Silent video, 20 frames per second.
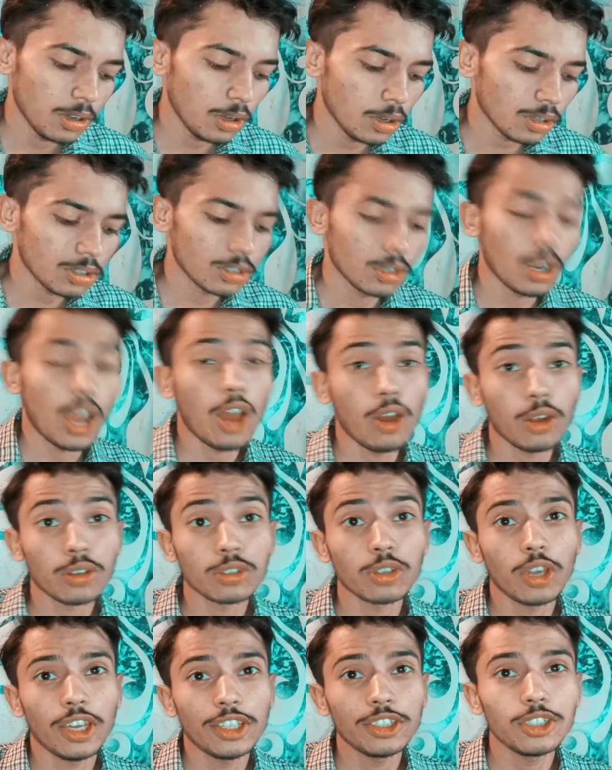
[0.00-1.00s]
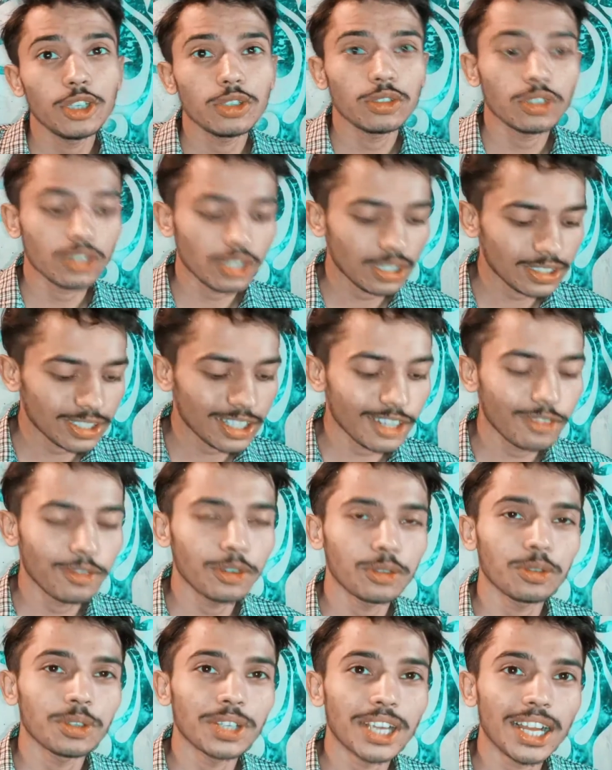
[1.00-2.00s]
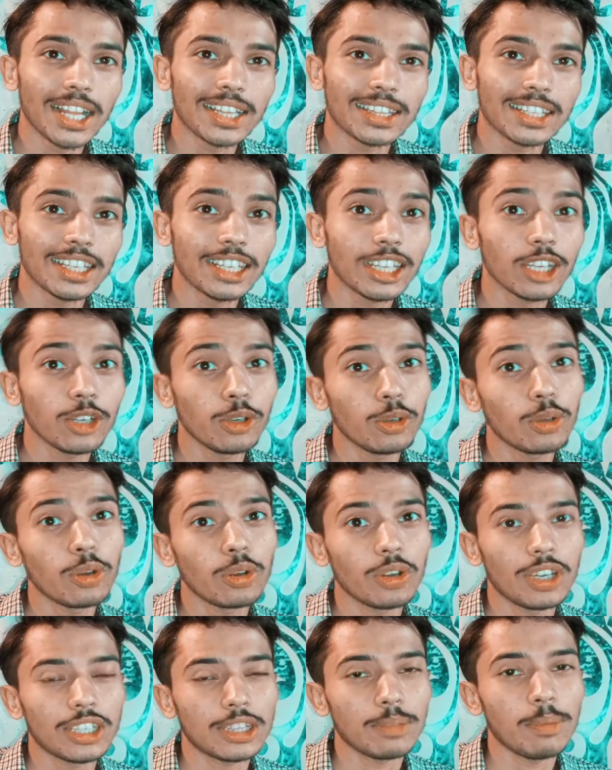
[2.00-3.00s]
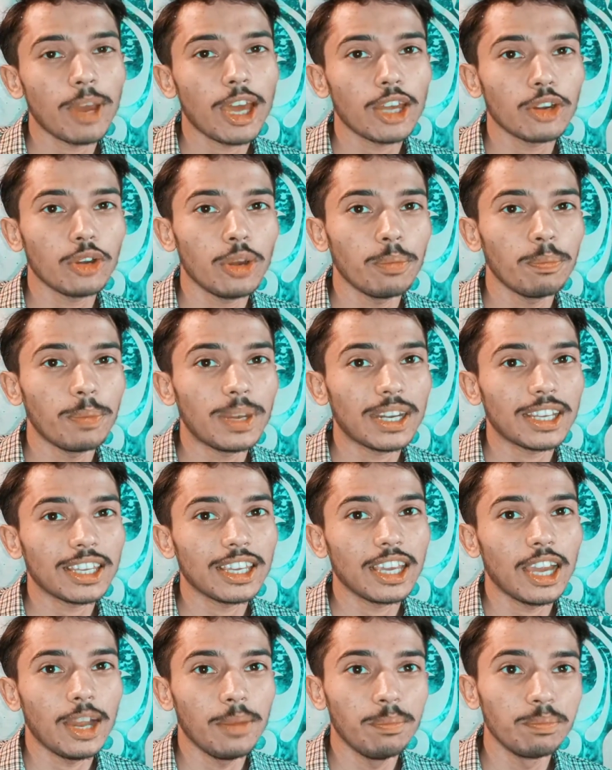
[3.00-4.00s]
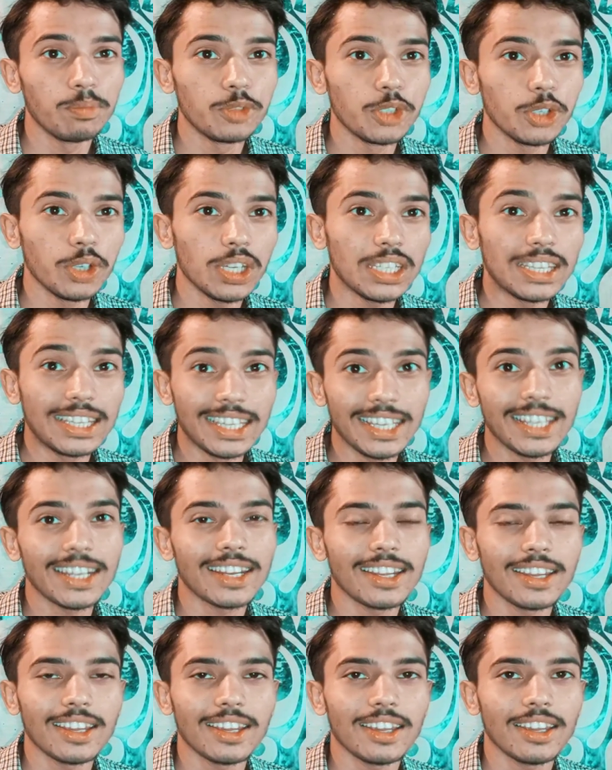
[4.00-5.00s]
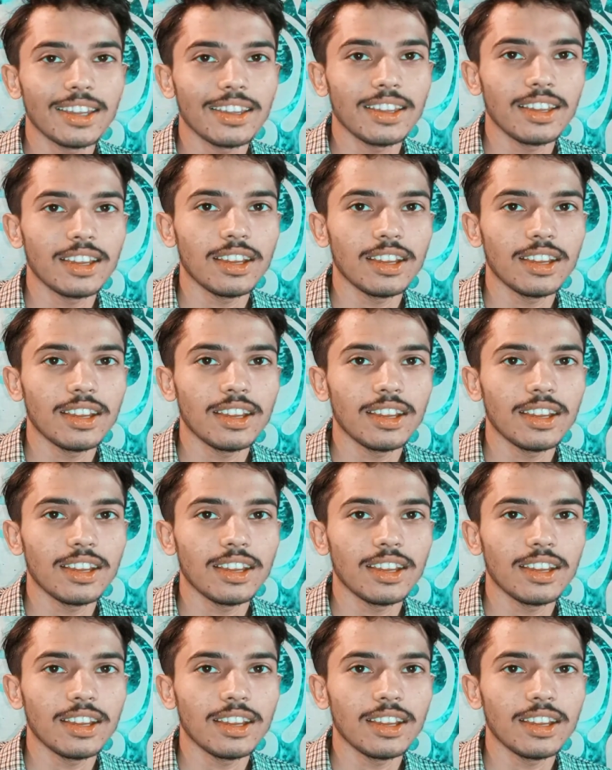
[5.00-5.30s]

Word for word: और और जो एन होते हैं इसलिए फ़ोटो निकालते हैं कि लोगों को एतबार वहाँ पर कि हम जो है दे रहे हैं